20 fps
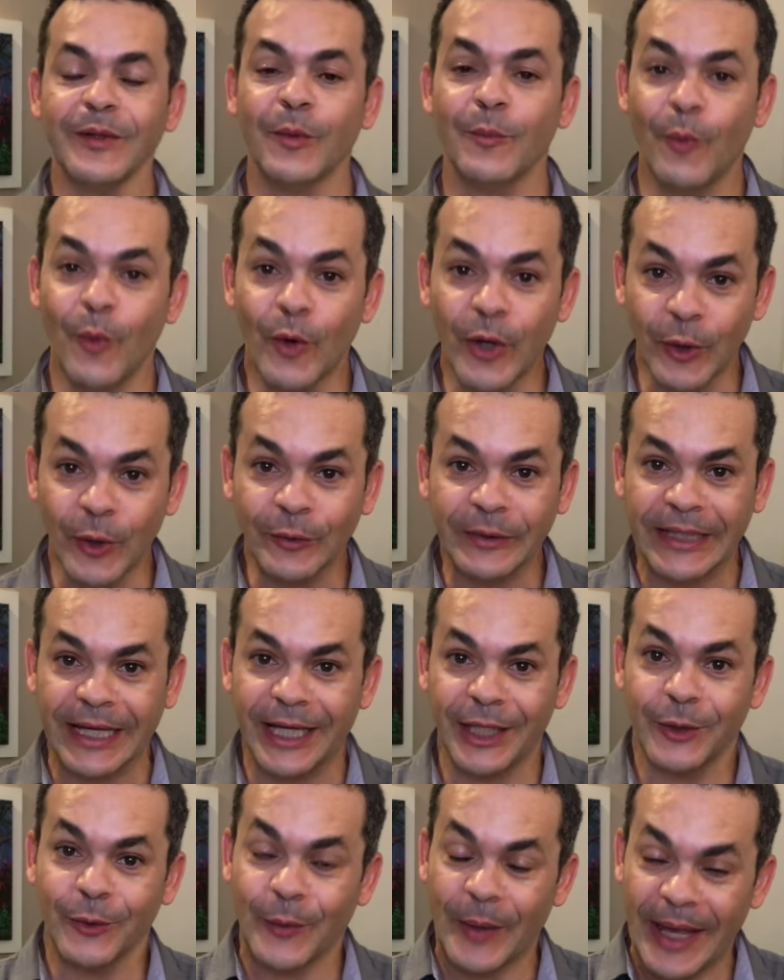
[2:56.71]
Porque o
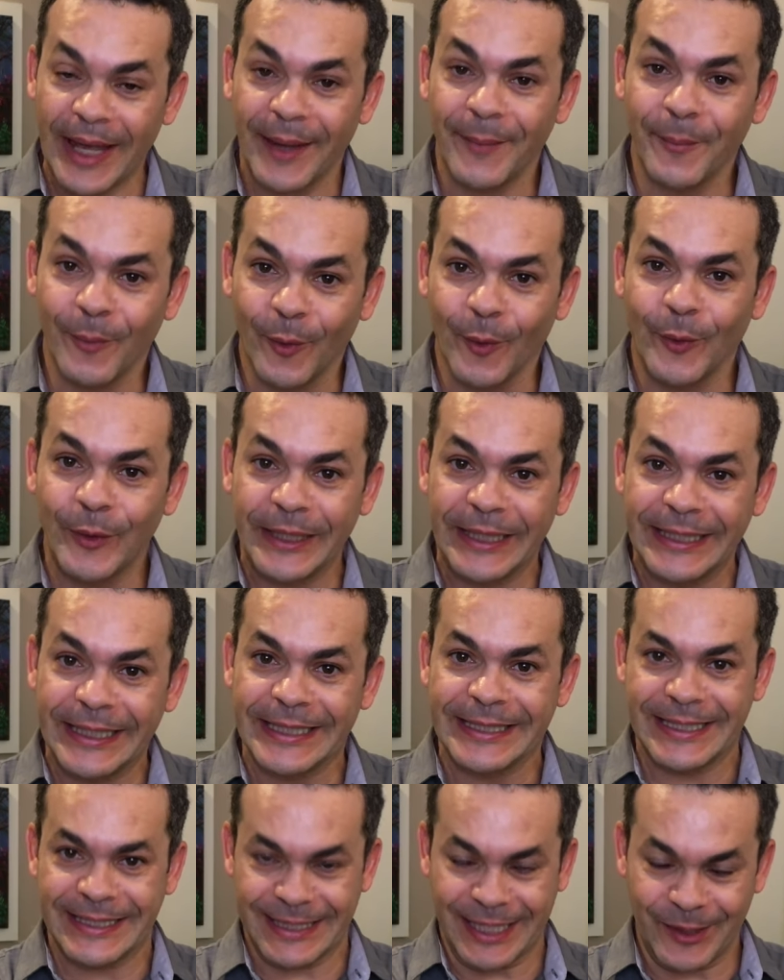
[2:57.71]
tédio é bom e
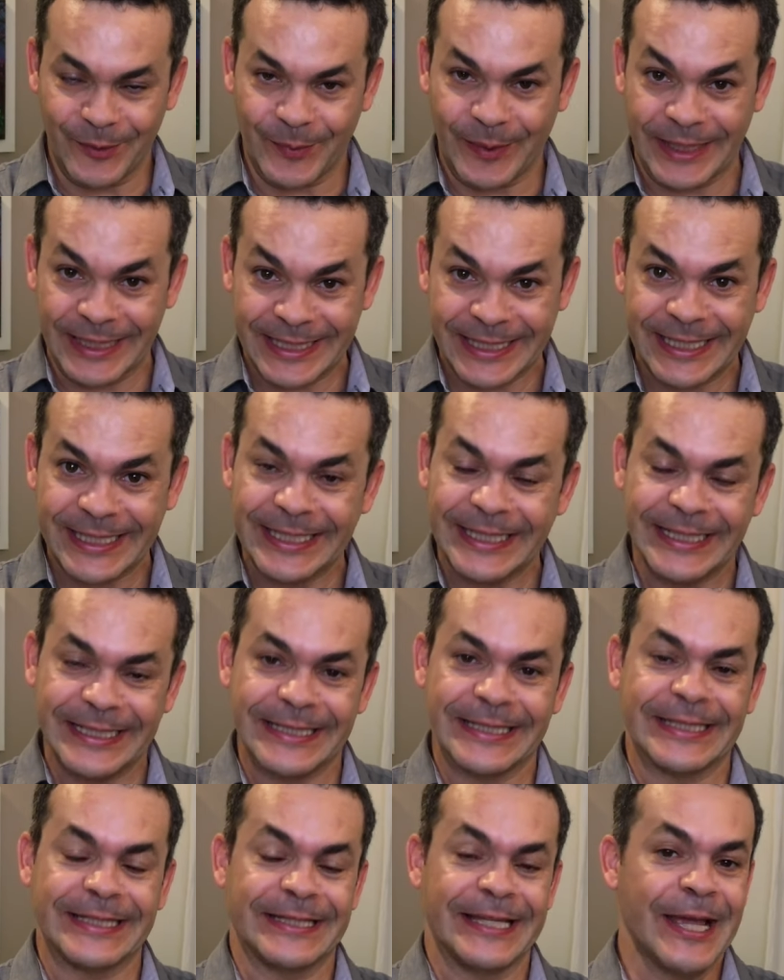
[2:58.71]
necessário para as
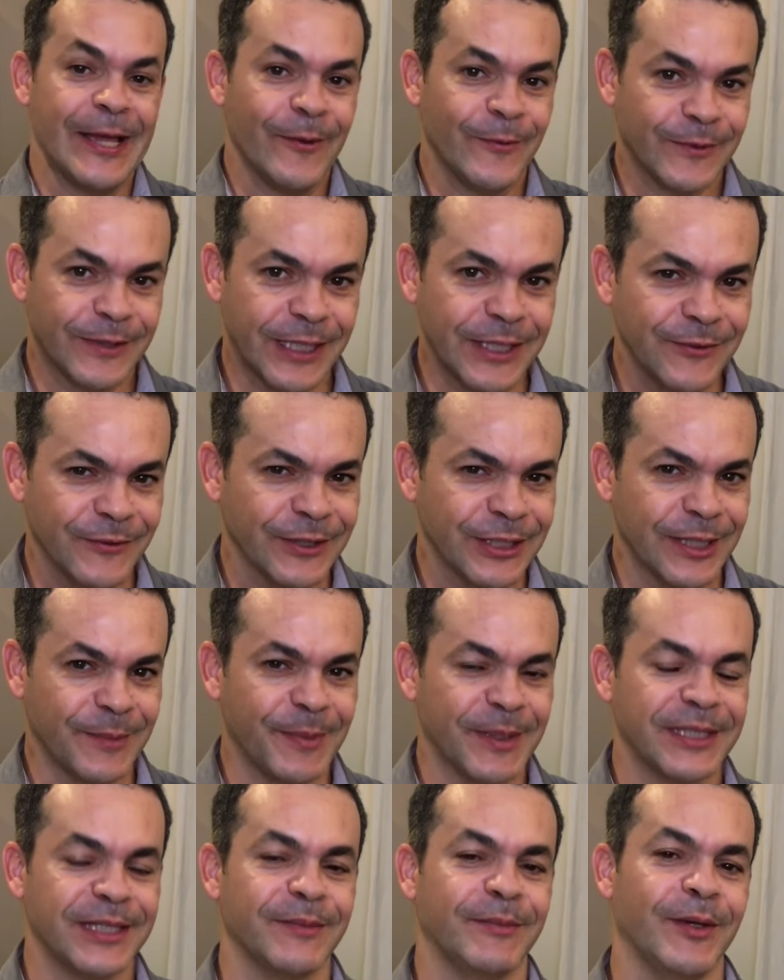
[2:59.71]
crianças. Não sei se você já
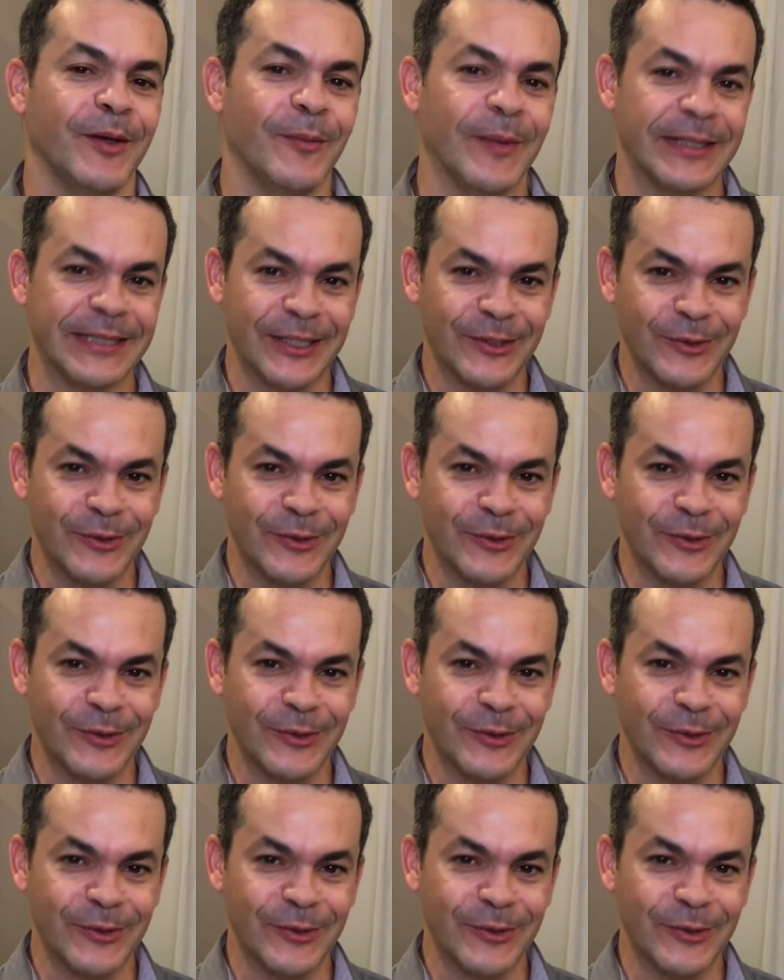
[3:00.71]
percebeu, mas é